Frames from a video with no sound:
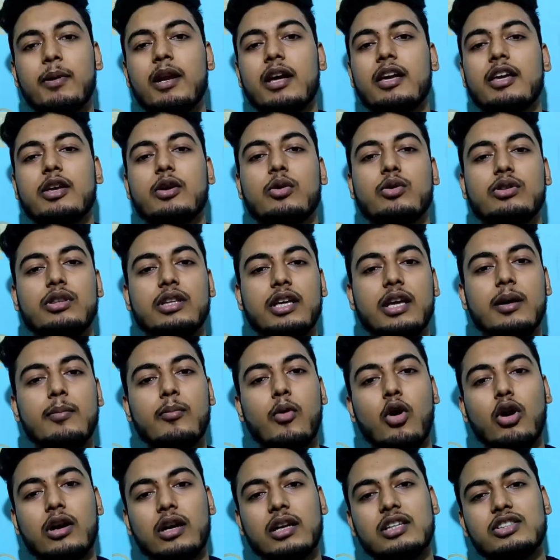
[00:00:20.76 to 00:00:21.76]
लगी होती है
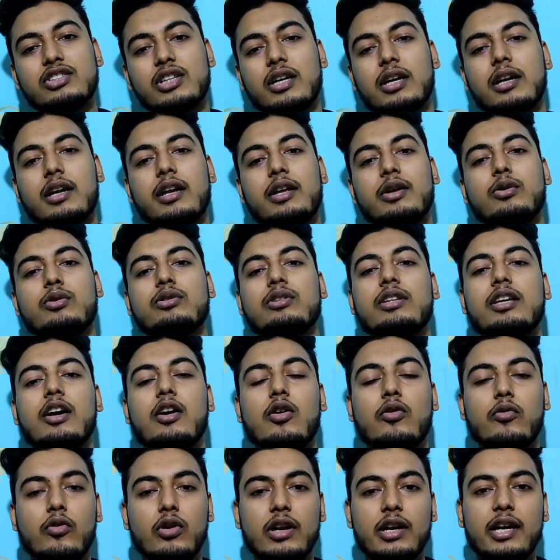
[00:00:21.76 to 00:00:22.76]
बॉटल चढ़ रही होती है
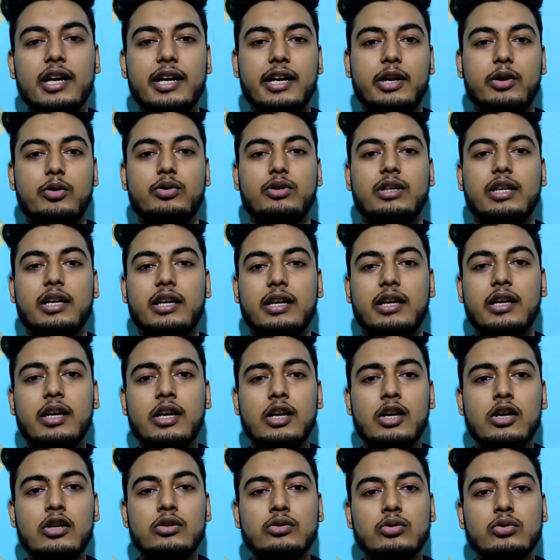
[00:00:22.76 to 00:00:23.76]
और वो लेटे होते
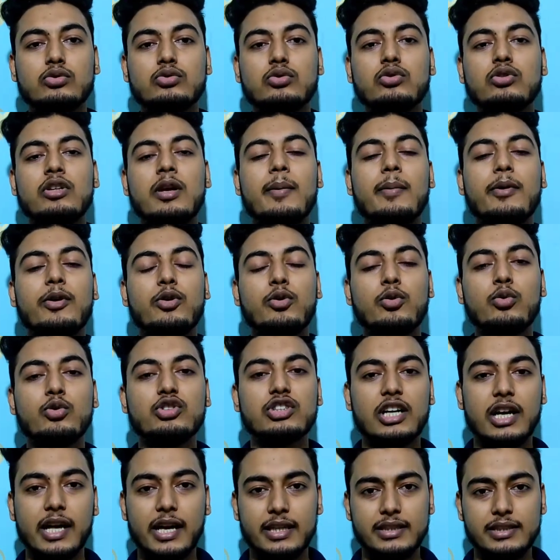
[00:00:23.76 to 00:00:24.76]
हैं दोस्तों ये क्यों
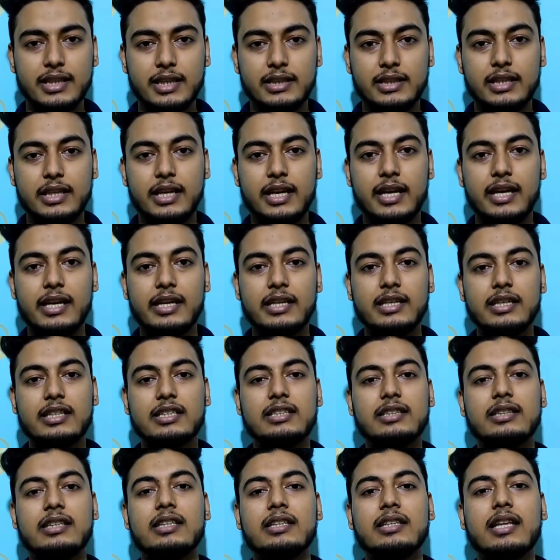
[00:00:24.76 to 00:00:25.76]
चढ़ाई जाती है
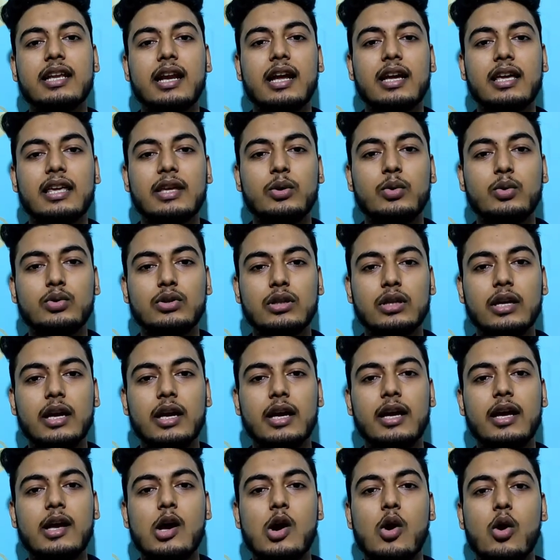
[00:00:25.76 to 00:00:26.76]
कितने तरह की होती
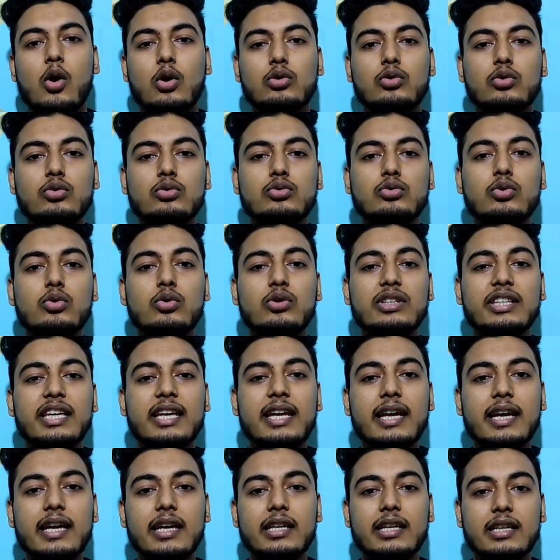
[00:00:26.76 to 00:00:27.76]
हैं और दोस्तों ये
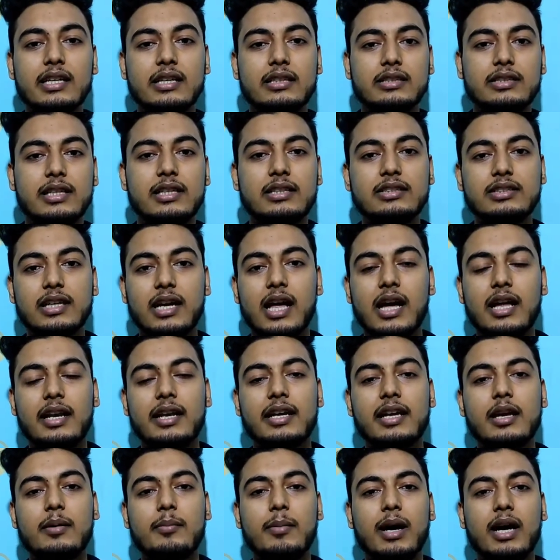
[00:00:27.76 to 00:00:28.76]
इसे चढ़ाने
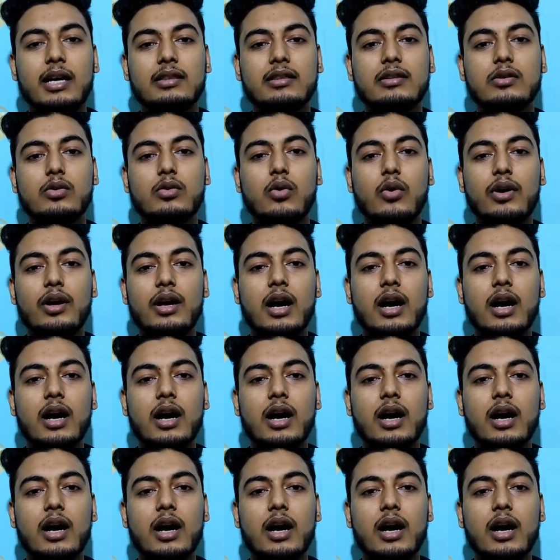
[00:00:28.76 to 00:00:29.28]
के बाद कोई